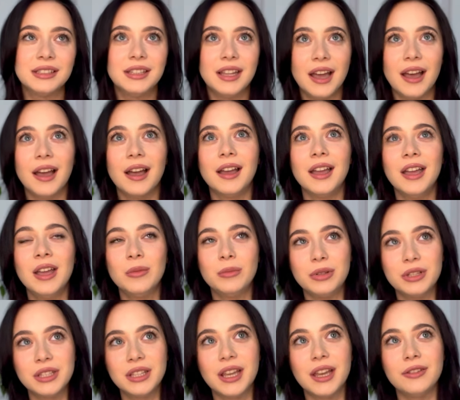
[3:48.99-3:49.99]
Да,
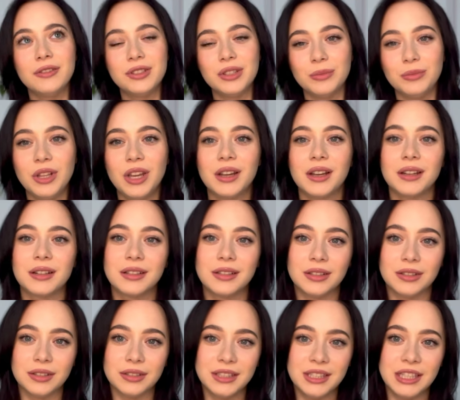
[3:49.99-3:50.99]
признаюсь, там, я как
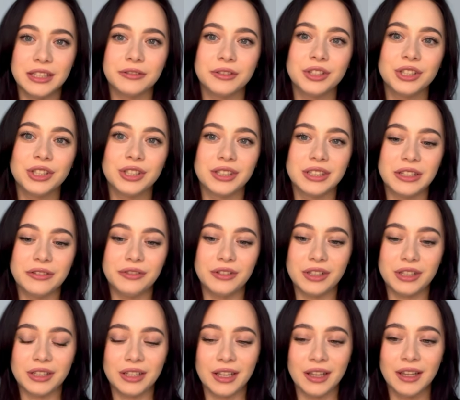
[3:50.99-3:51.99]
девочка,
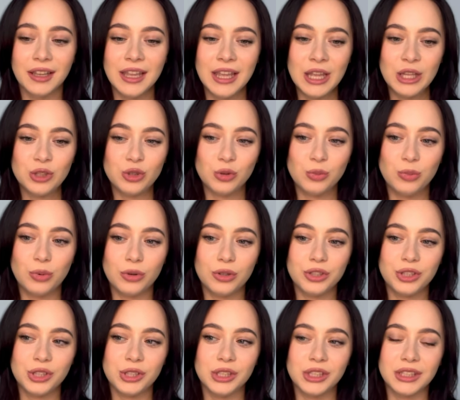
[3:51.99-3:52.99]
наверное, чуть
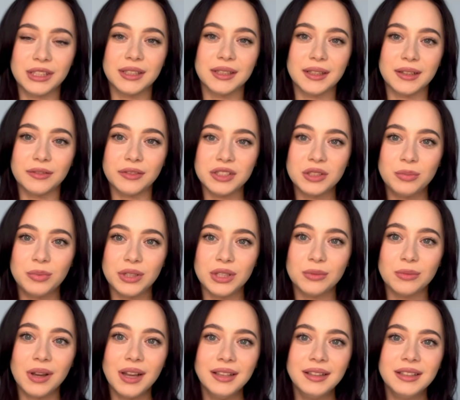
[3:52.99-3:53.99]
больше это
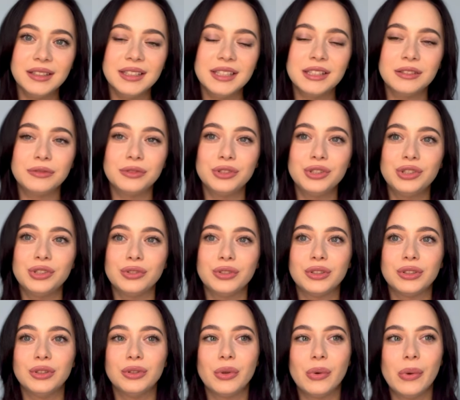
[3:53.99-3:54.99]
воспринимала на свой
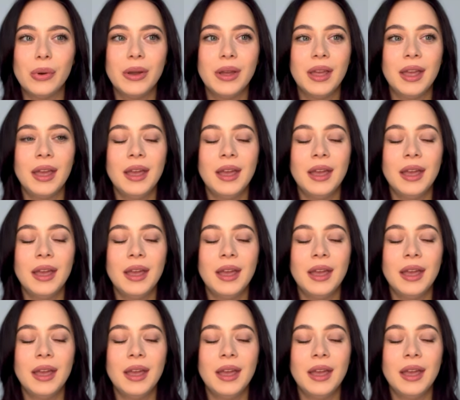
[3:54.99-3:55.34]
счет, но